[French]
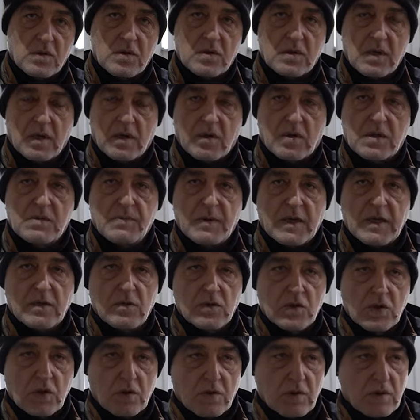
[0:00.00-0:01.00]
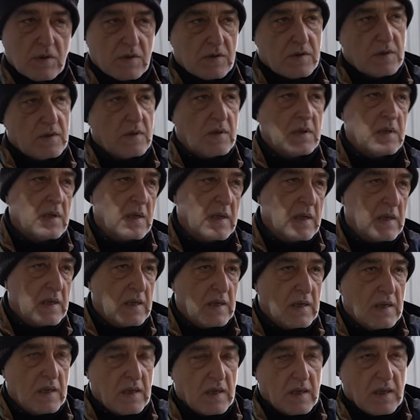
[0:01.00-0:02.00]
stocké dans nos locaux en
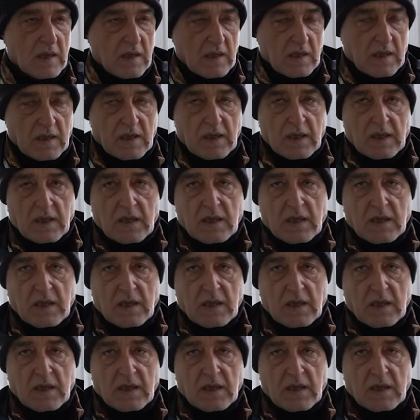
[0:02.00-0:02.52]
location,